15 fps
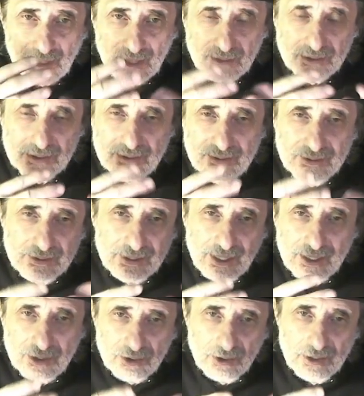questo
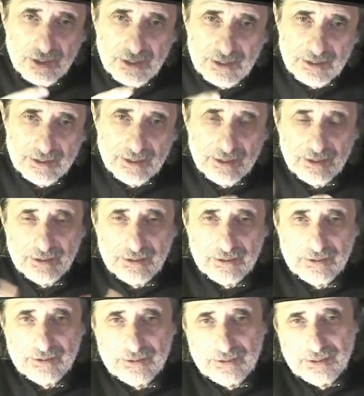intreccio
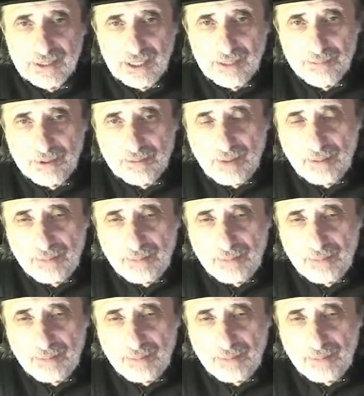all'inizio della prima